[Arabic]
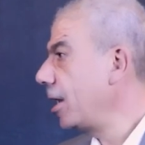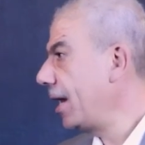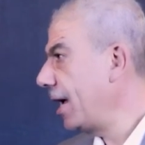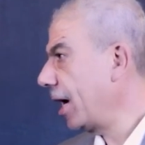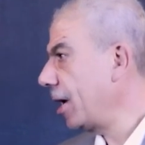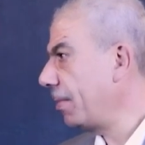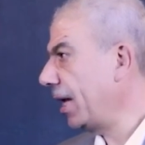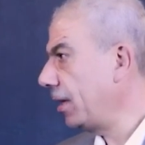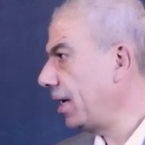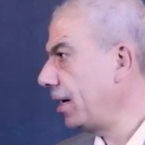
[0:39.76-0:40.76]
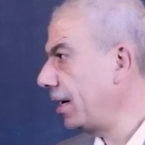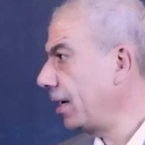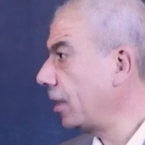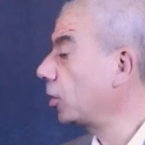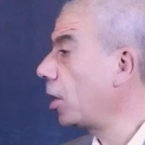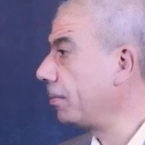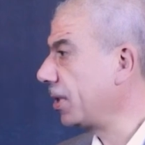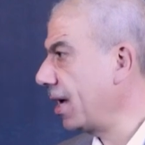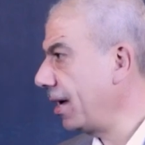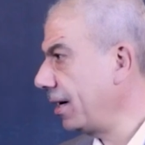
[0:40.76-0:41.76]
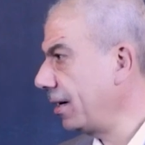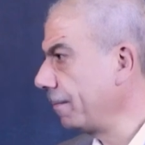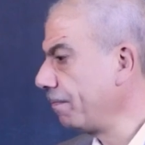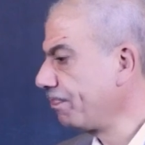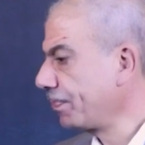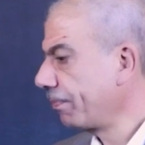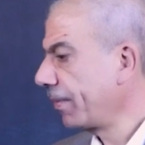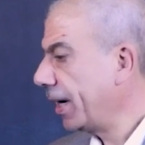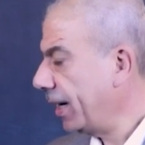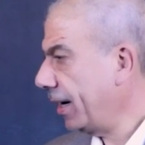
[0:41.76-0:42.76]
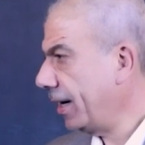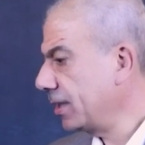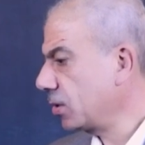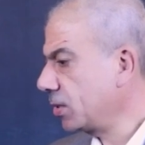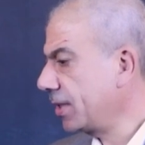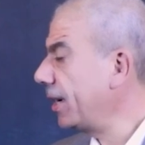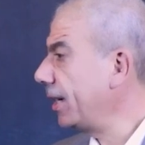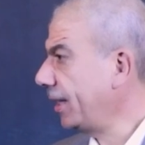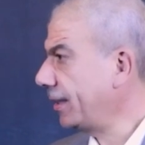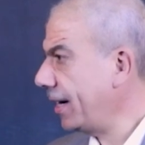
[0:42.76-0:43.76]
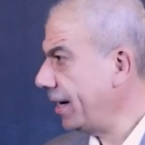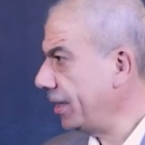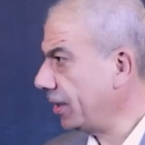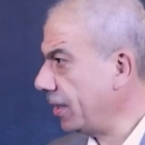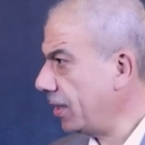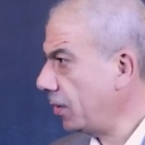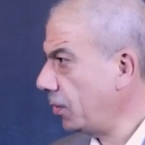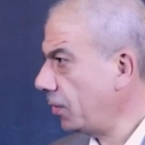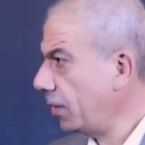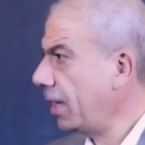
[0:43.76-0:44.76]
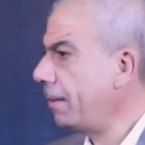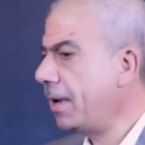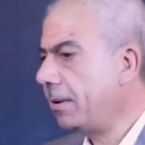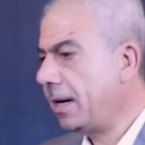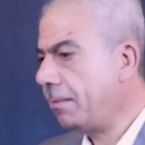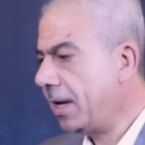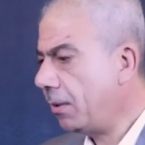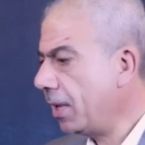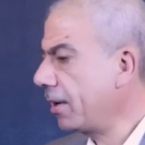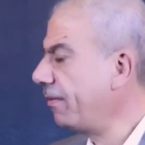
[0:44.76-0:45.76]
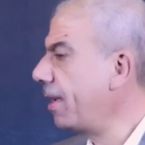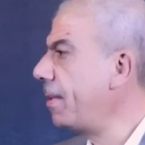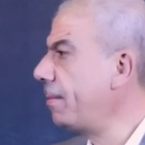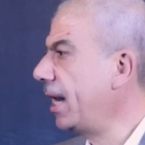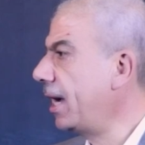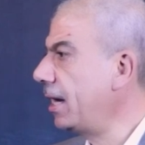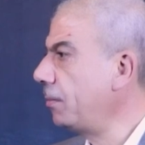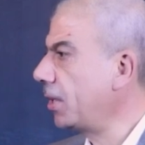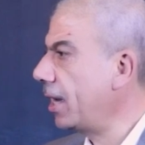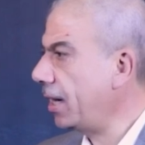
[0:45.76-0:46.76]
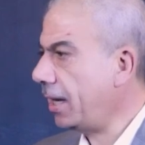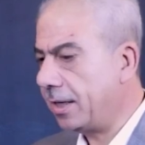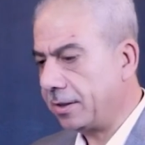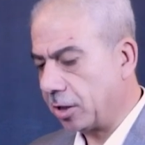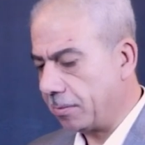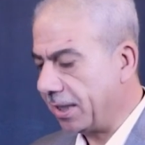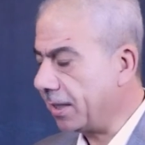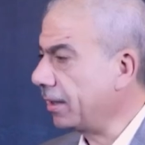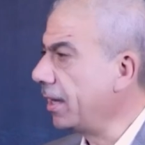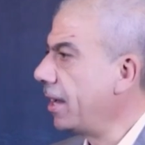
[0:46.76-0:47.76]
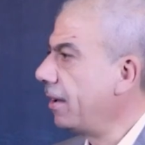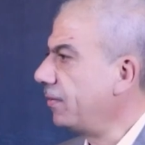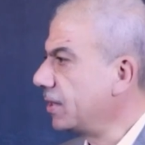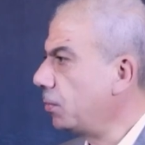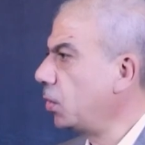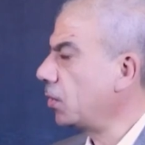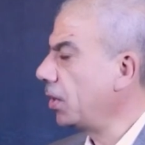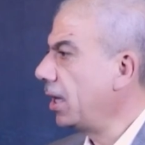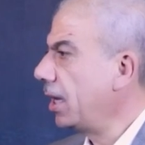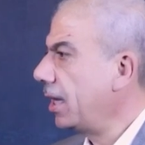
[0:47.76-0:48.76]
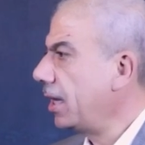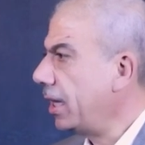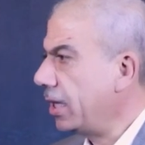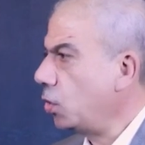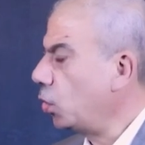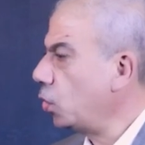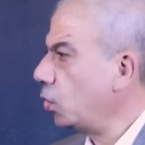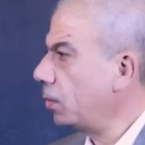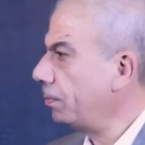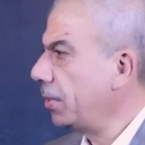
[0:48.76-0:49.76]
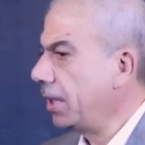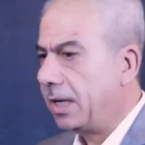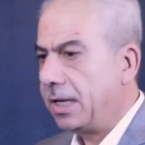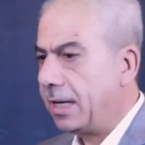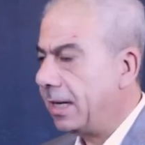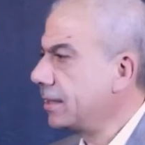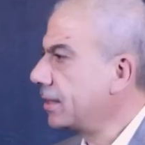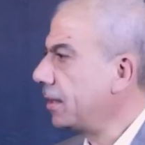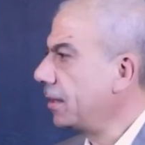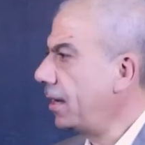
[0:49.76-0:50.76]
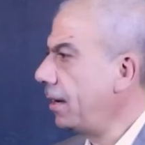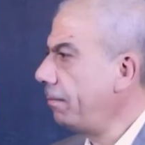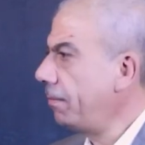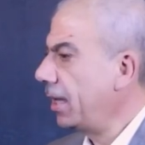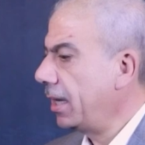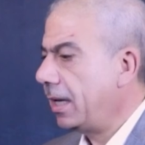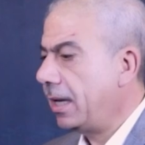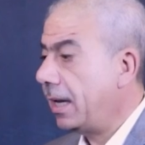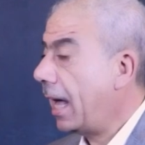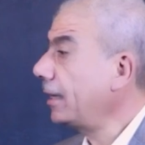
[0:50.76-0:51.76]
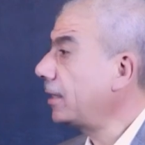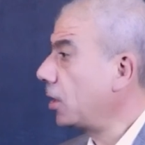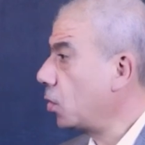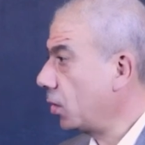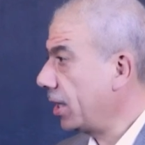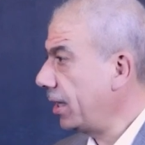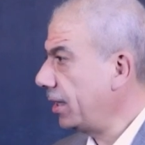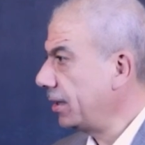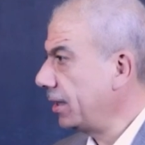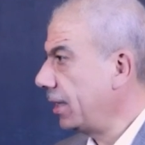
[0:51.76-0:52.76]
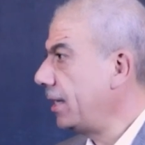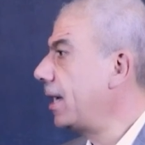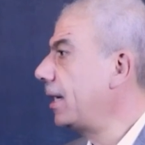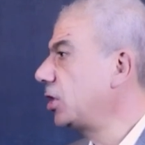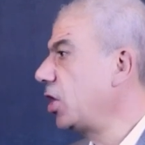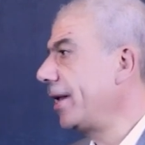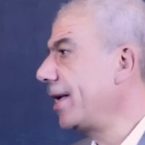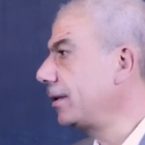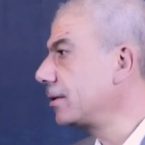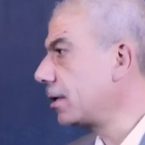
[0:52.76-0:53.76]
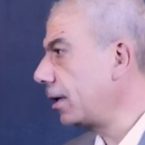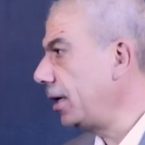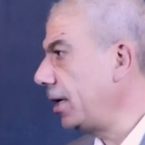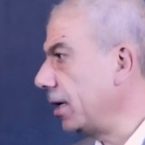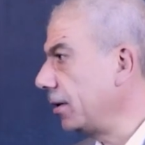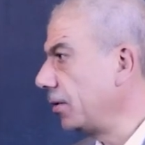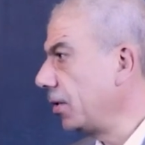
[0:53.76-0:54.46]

لا يغيب عن ذهننا خطاب كان لرئيس وزراء الاحتلال نتنياهو أمام لما وقف امام العالم قال احنا تطبيقات فيسبوك يوتيوب انستغرام حتى جوجل هي شركات إسرائيلية